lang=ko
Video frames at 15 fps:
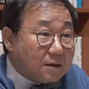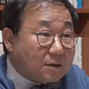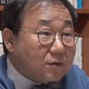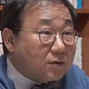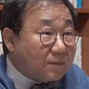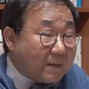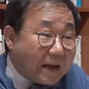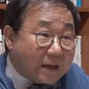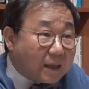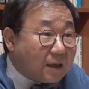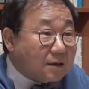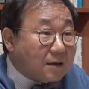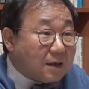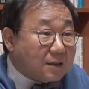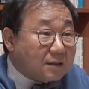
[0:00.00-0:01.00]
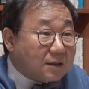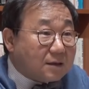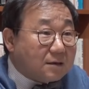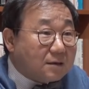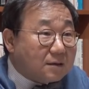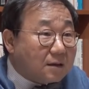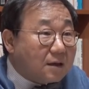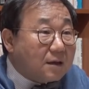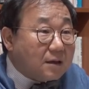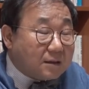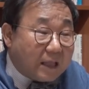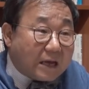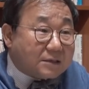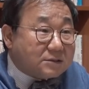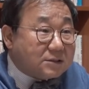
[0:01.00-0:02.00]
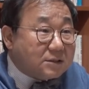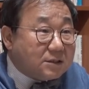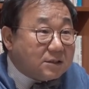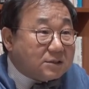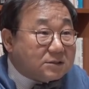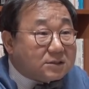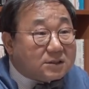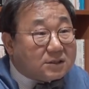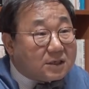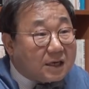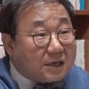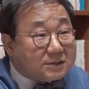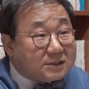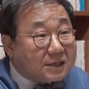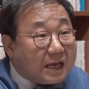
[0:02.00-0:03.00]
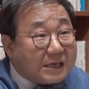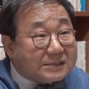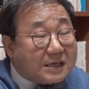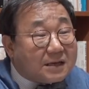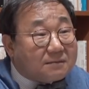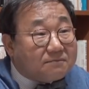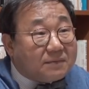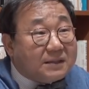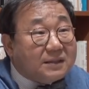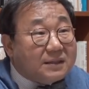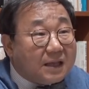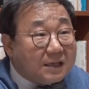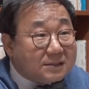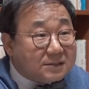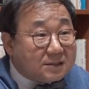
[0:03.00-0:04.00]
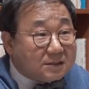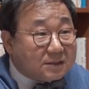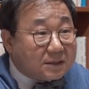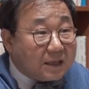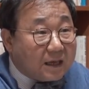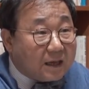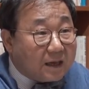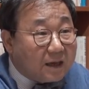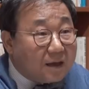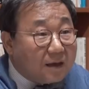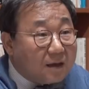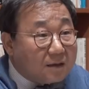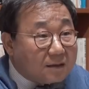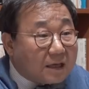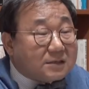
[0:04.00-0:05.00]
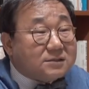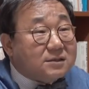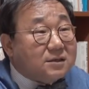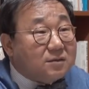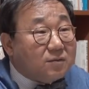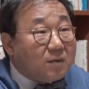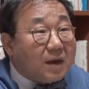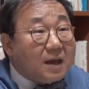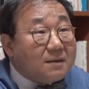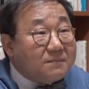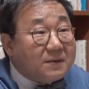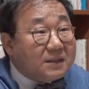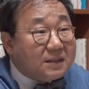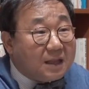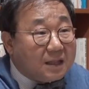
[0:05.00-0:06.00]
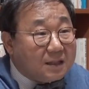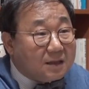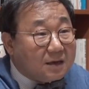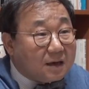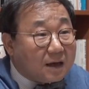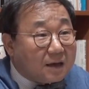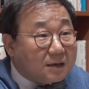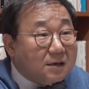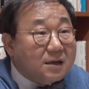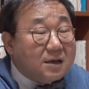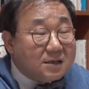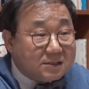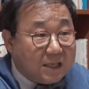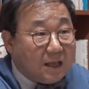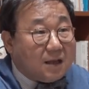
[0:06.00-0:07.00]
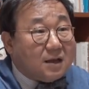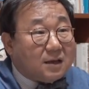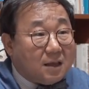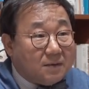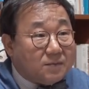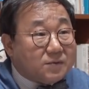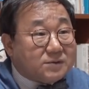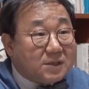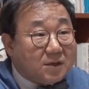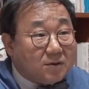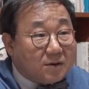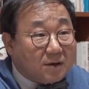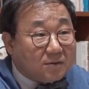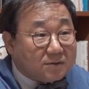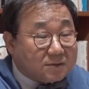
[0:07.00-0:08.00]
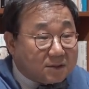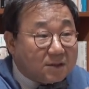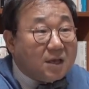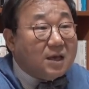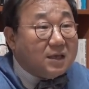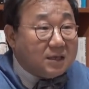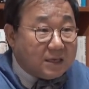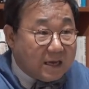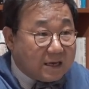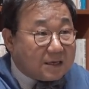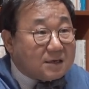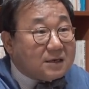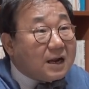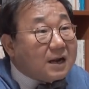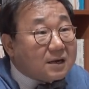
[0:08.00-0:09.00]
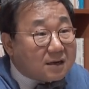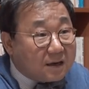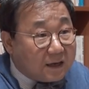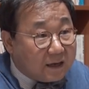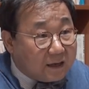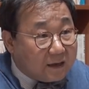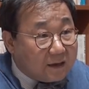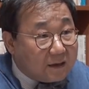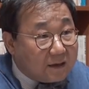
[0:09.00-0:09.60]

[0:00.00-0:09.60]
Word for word: 그리고 박앤크한테는 당신이 지금까지 가장 빛났을 때 당신이 왜 빛났는가를 생각해 보세요라고 좀 이야기를 할 거예요.